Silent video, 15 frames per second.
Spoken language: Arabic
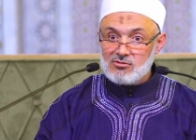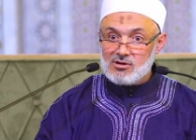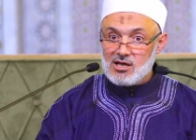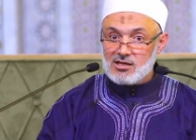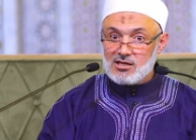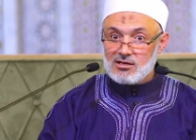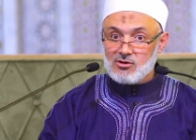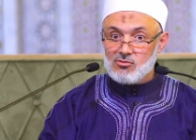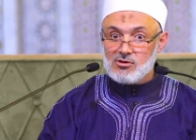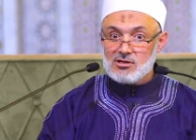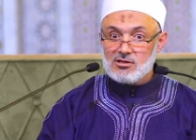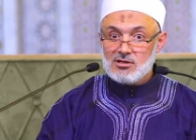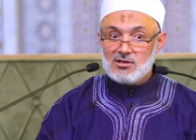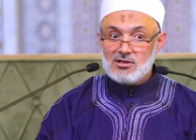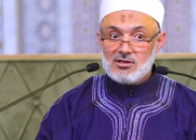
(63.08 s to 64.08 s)
هناك إخوة
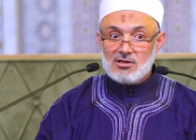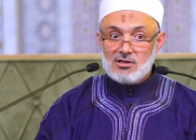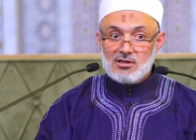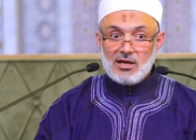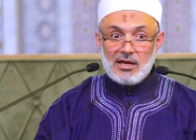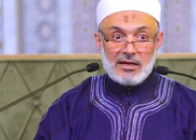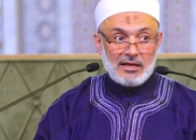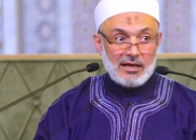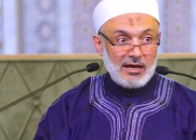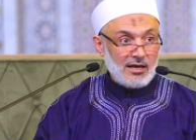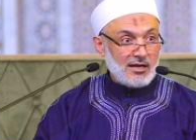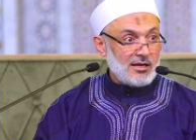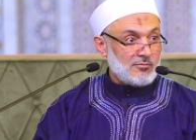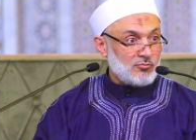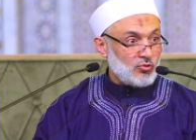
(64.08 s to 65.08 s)
أنا
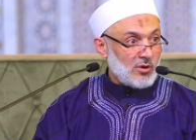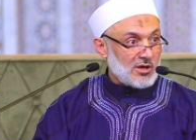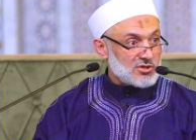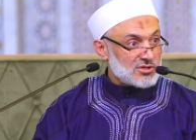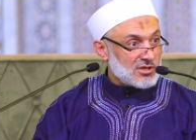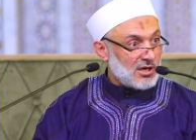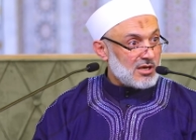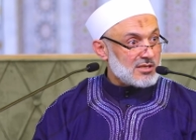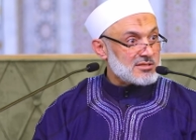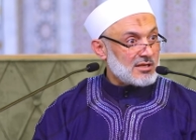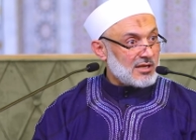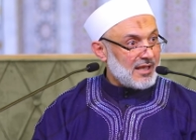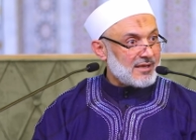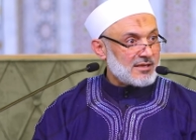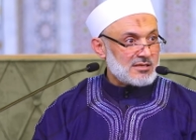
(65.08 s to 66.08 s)
أعلم
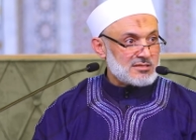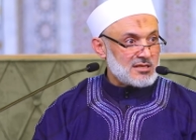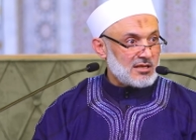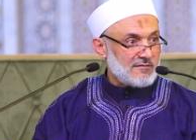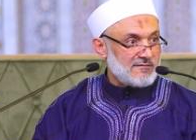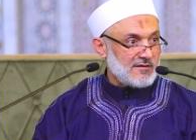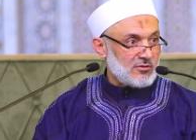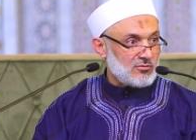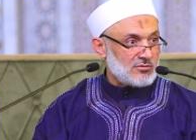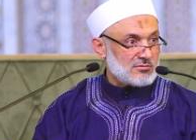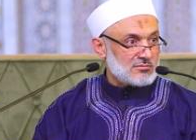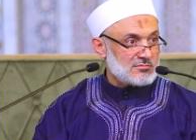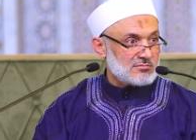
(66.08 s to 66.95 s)
أشخاصا هكذا يفعلون